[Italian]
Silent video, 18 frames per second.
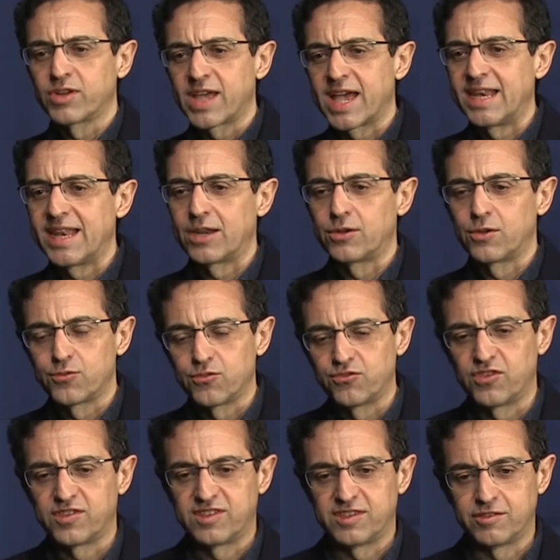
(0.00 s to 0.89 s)
che l'anno
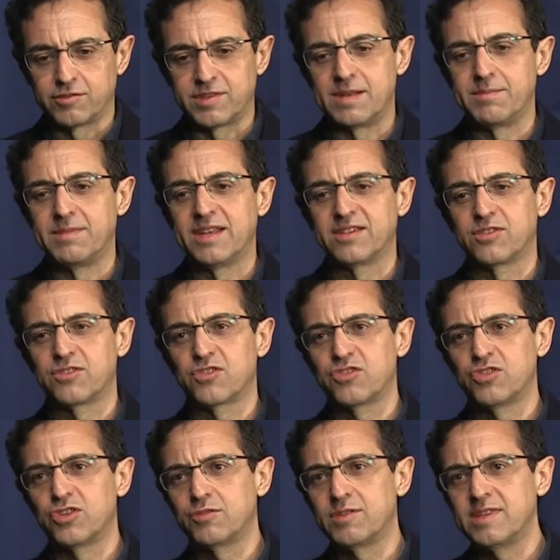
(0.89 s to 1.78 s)
successivo, nel
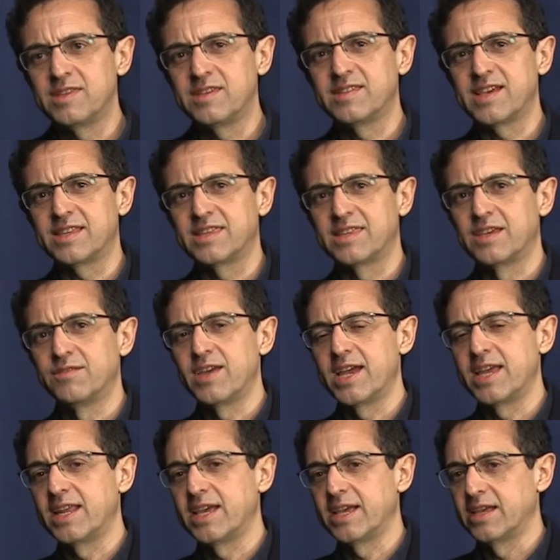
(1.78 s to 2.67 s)
1727,
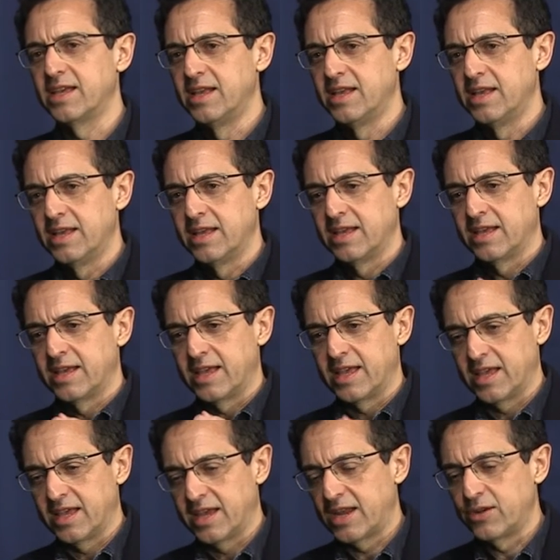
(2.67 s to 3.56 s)
viene
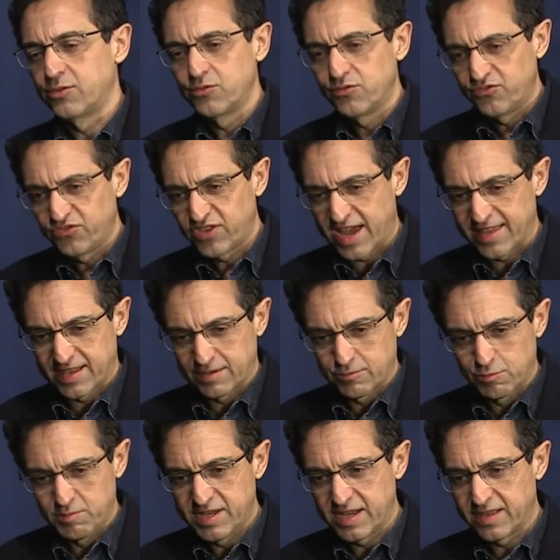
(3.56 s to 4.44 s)
eh, annunciata la
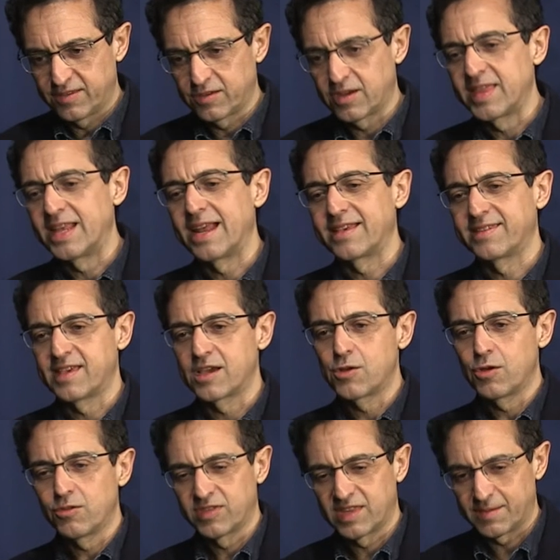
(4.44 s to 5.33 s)
pubblicazione della
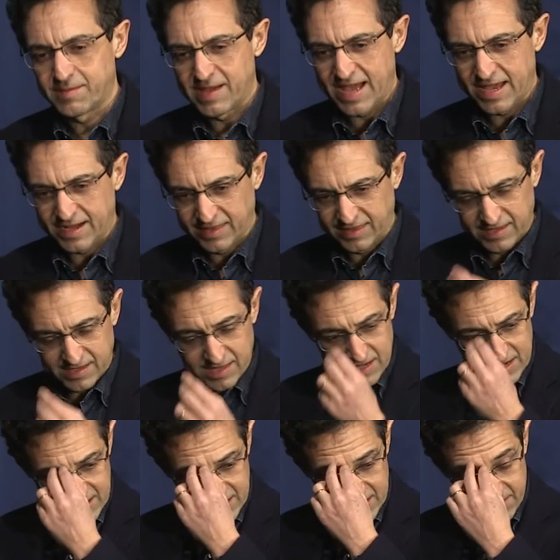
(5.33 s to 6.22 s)
seconda parte
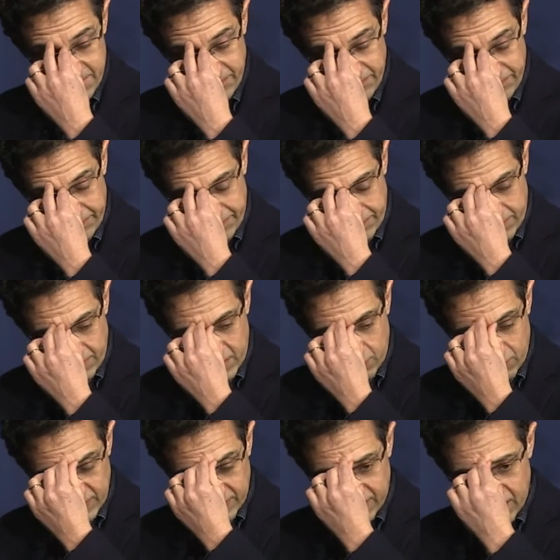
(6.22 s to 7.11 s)
del,
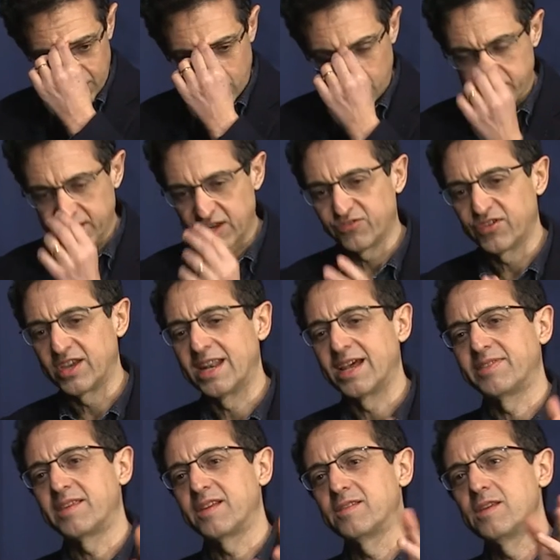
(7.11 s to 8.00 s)
di questa opera, cioè
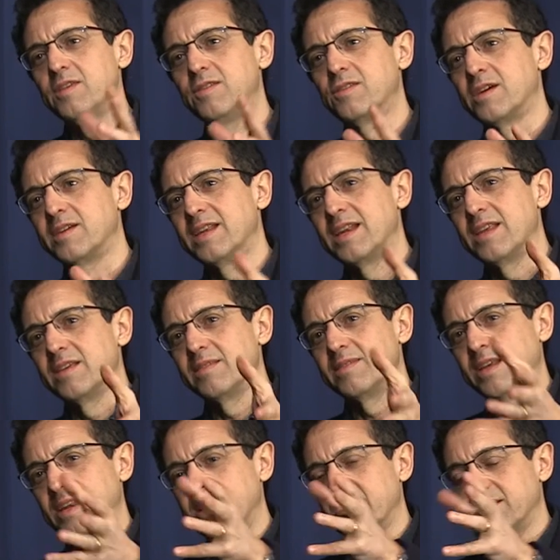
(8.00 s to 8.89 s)
la trascrizione delle,
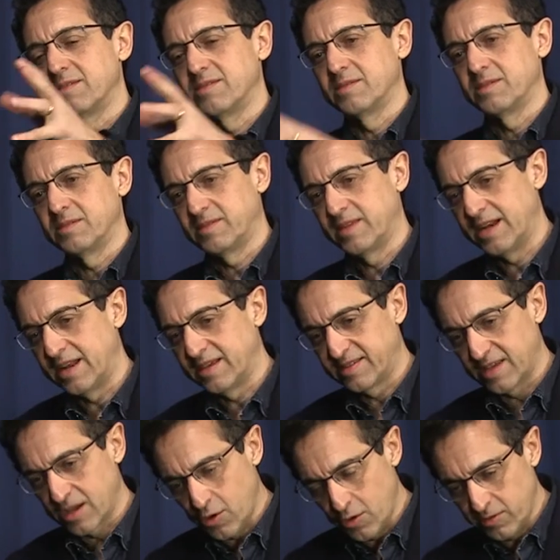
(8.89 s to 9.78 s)
delle, delle
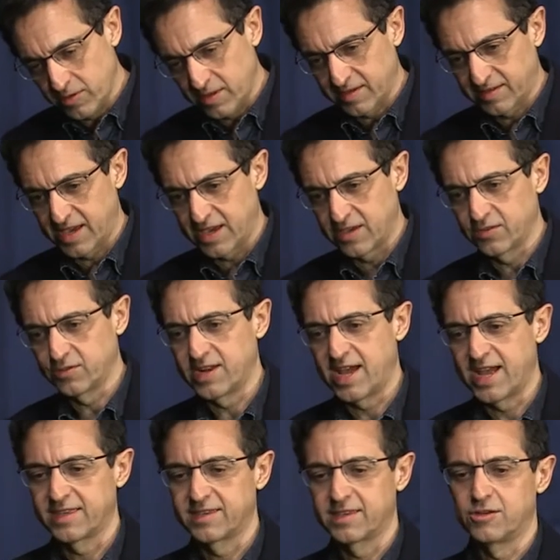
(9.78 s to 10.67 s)
seconde sei
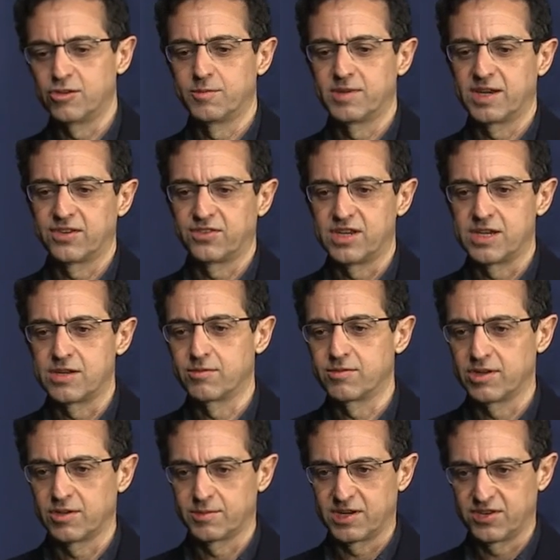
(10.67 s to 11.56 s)
sonate dell'opera
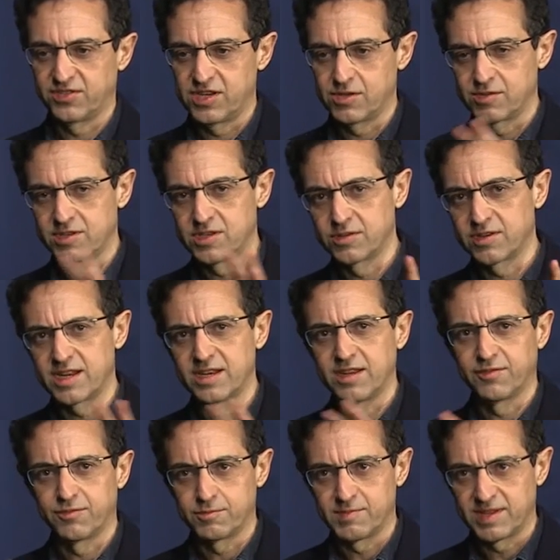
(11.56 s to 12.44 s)
5. L'opera 5 di
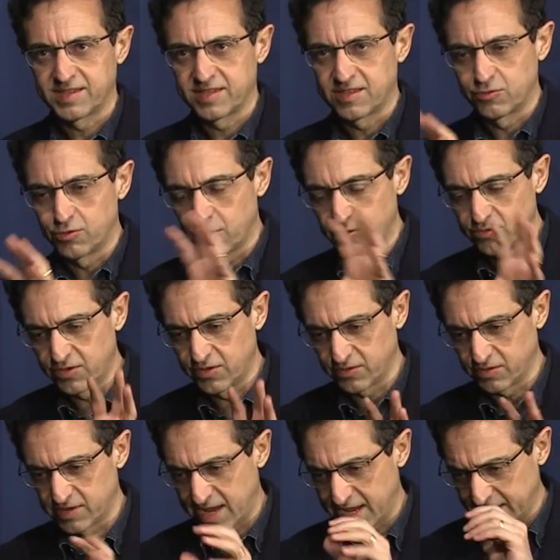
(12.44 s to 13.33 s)
Corelli è formata da 12
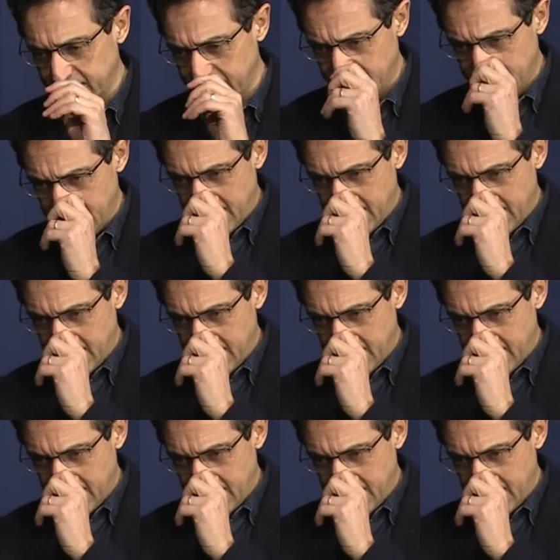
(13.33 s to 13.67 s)
sonate,